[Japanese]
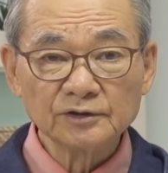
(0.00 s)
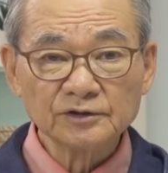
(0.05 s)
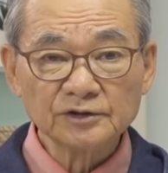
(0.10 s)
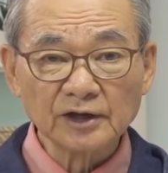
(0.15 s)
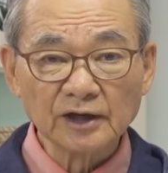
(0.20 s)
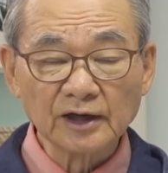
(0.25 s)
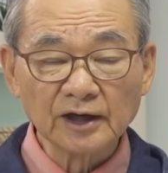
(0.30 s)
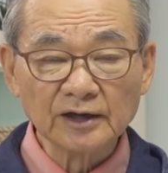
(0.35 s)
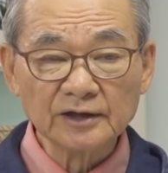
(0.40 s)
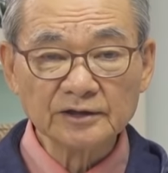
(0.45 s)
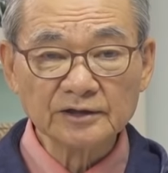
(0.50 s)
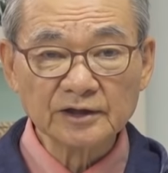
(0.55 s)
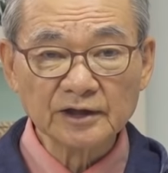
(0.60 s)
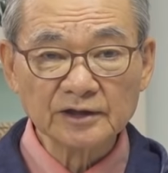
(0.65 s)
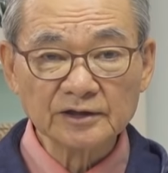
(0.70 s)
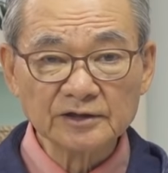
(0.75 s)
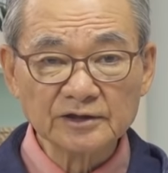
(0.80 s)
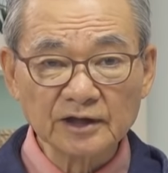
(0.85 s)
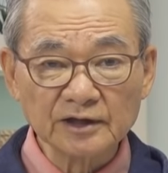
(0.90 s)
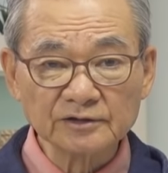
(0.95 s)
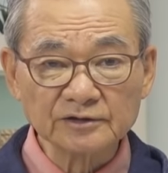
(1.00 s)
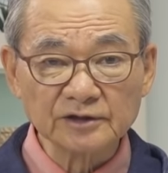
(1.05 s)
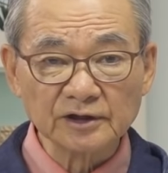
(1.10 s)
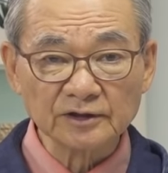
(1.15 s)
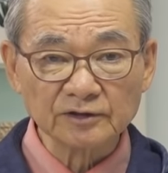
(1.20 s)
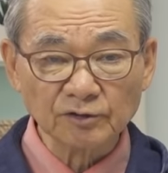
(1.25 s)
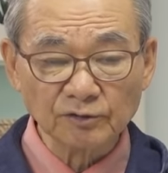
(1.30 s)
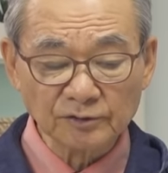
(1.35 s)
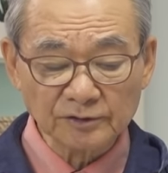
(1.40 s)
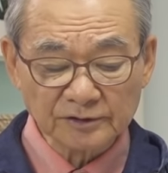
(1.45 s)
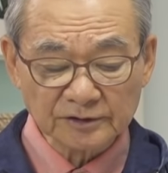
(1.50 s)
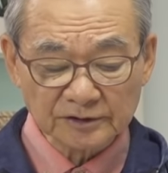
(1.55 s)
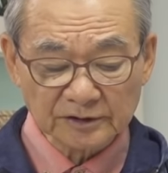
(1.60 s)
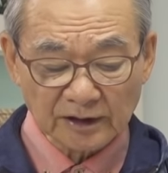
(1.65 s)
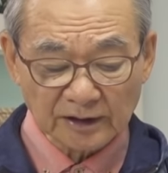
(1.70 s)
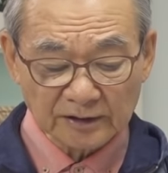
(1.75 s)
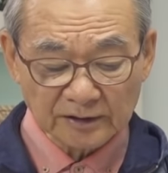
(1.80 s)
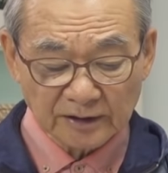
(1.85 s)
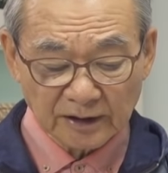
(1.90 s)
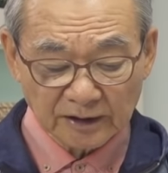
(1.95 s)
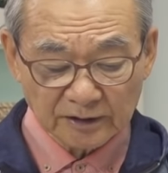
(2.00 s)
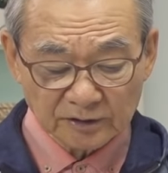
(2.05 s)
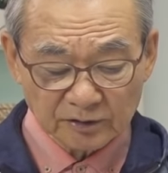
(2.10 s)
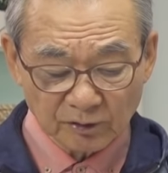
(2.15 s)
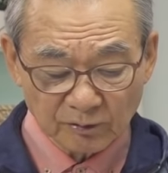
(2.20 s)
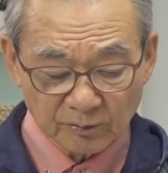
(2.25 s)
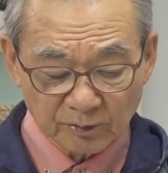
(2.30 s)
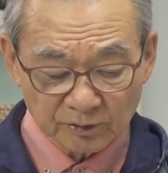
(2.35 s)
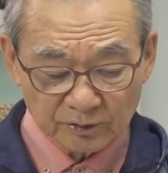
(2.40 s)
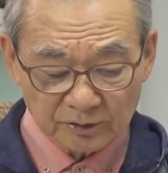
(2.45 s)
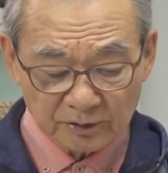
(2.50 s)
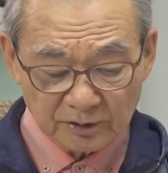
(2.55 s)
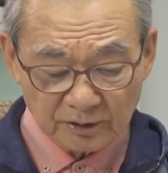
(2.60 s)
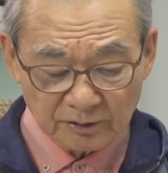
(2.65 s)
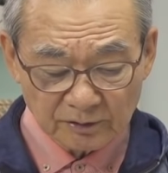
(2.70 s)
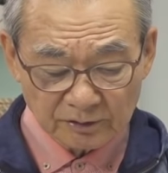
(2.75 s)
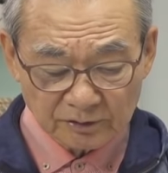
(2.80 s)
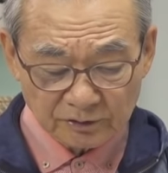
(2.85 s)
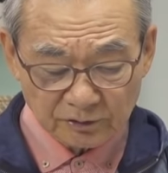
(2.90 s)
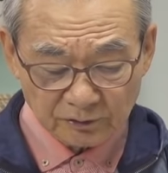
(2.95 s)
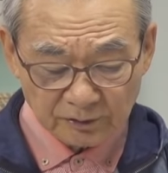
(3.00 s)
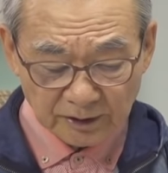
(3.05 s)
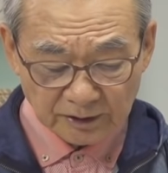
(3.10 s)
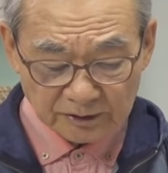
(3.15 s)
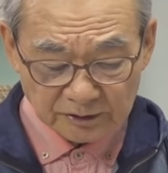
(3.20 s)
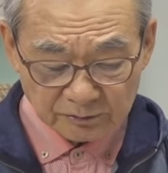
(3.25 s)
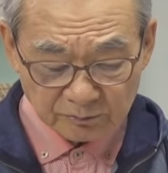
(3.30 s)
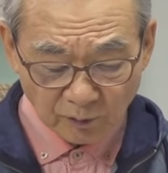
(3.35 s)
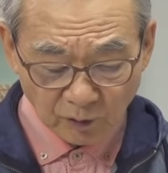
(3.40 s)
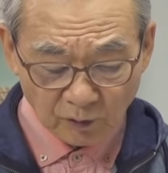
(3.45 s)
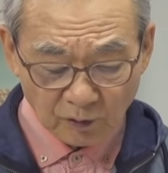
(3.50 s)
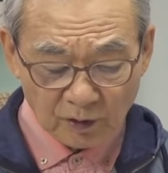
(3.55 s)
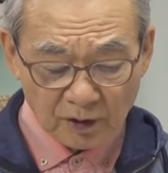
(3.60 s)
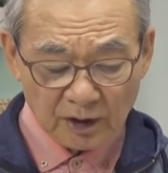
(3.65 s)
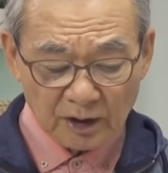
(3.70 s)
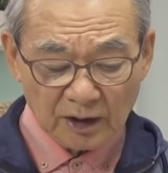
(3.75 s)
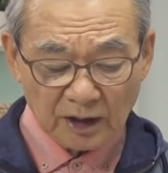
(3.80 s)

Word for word: 社会的弱者、取るに足りないと思っている人たちも